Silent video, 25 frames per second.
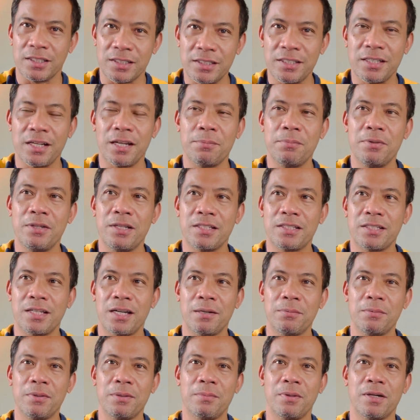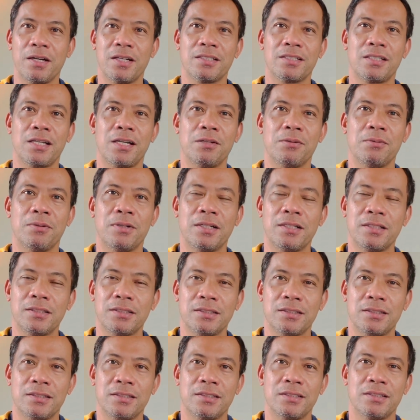sinabi niya sa aming mag-asawa,
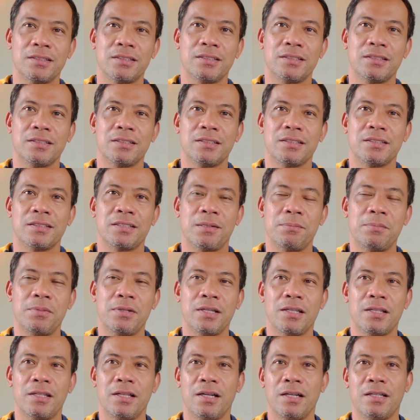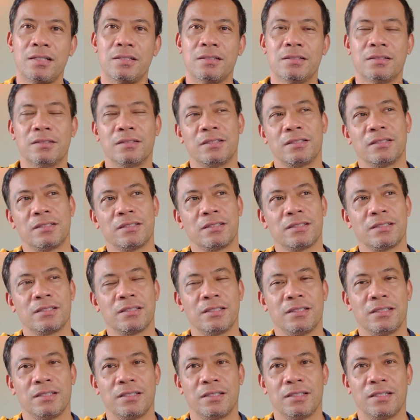sabi niya, Dad,
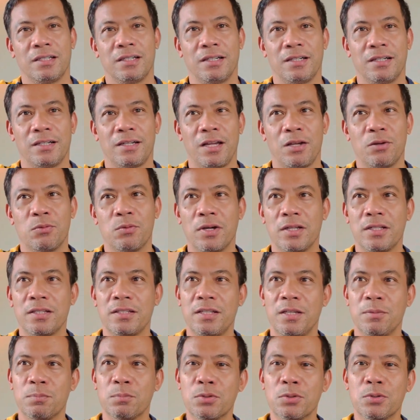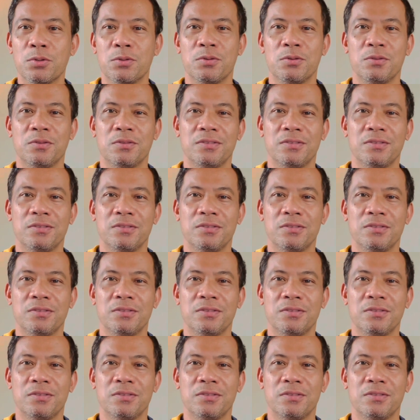uh, I want debu.